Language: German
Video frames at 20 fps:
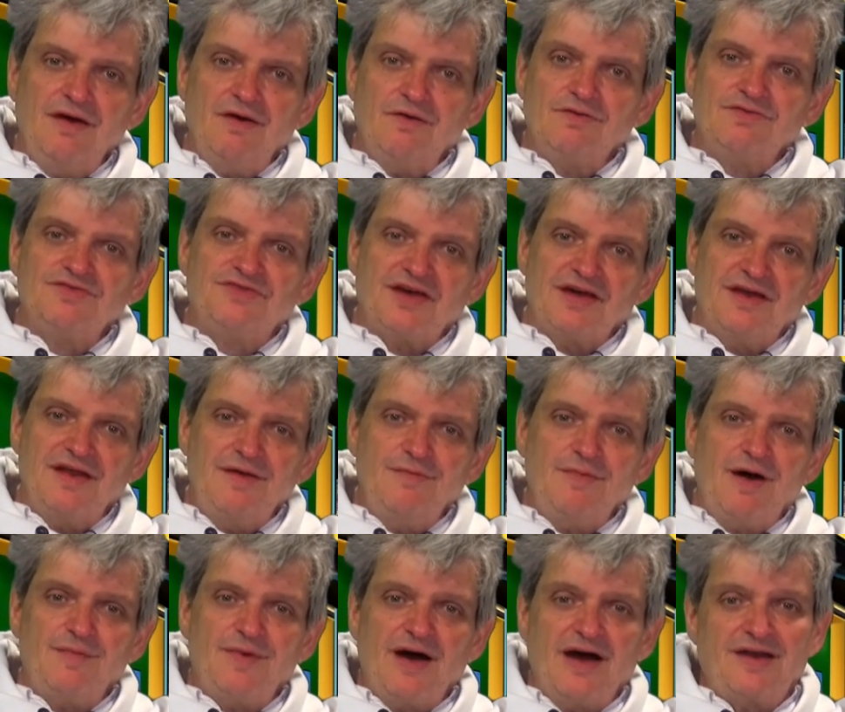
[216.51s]

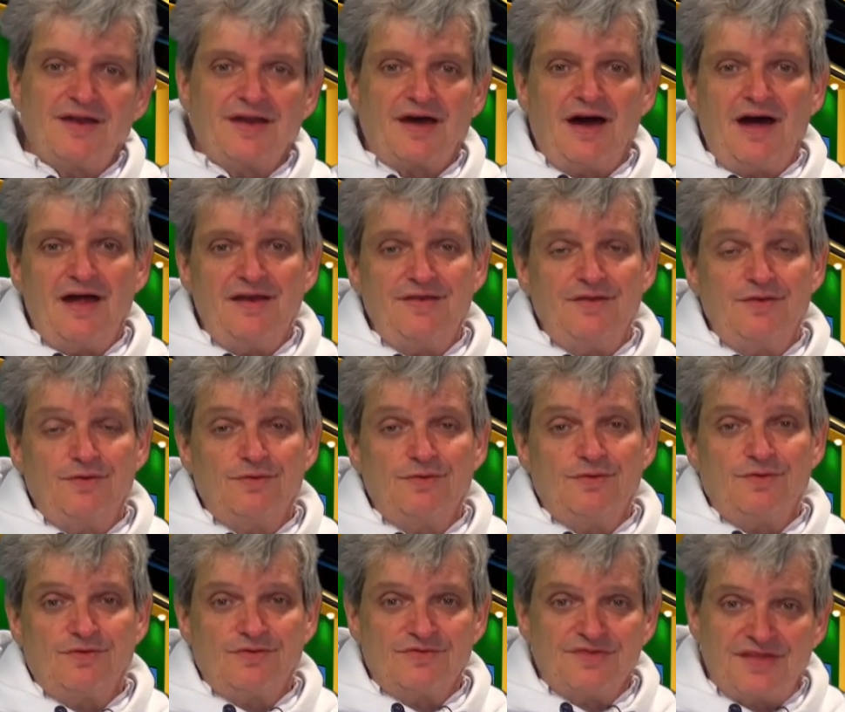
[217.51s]
Unternehmer machen Radio,
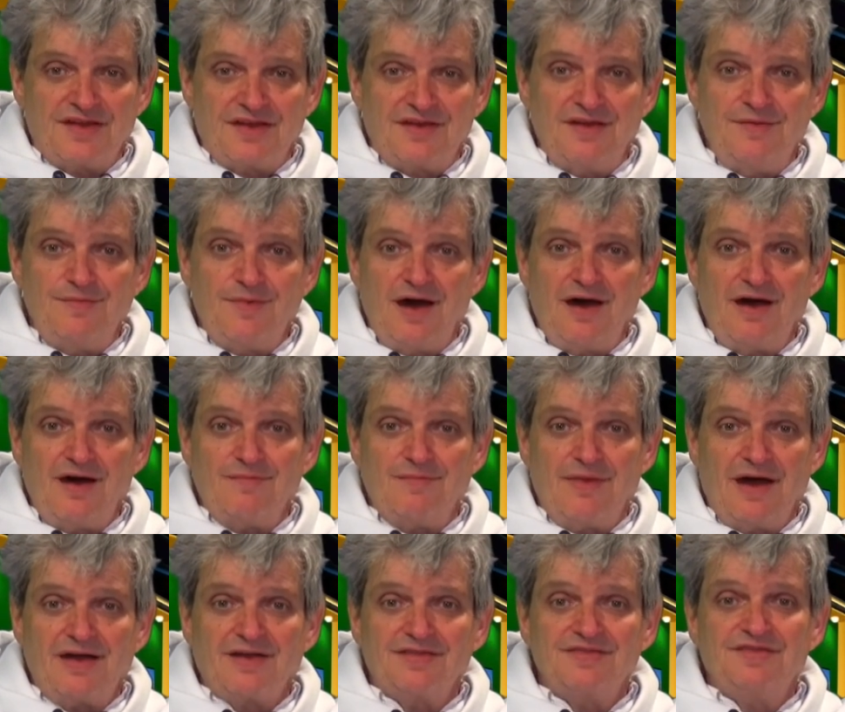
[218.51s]
Unternehmer
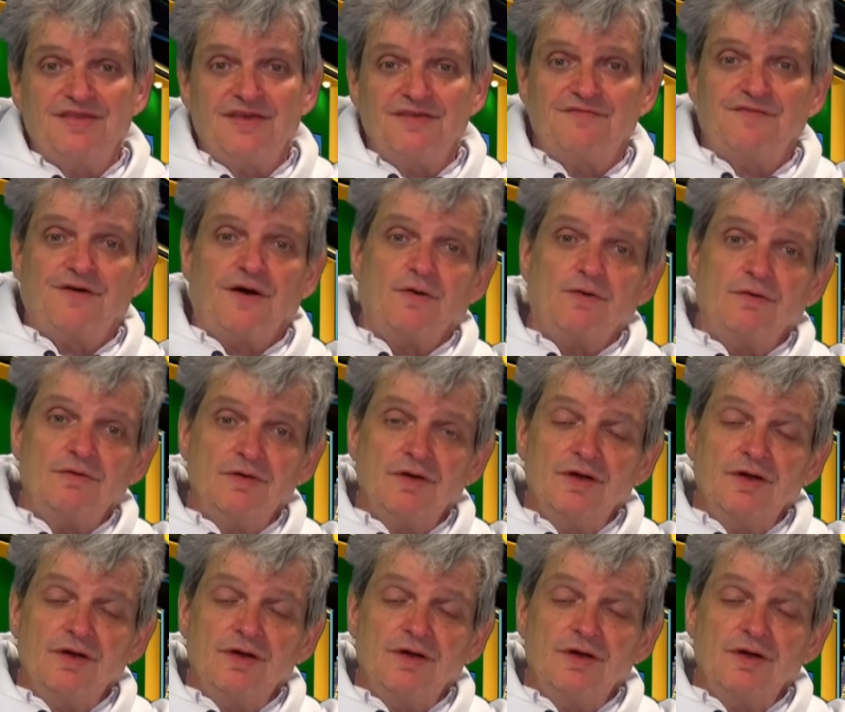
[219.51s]
machen TV.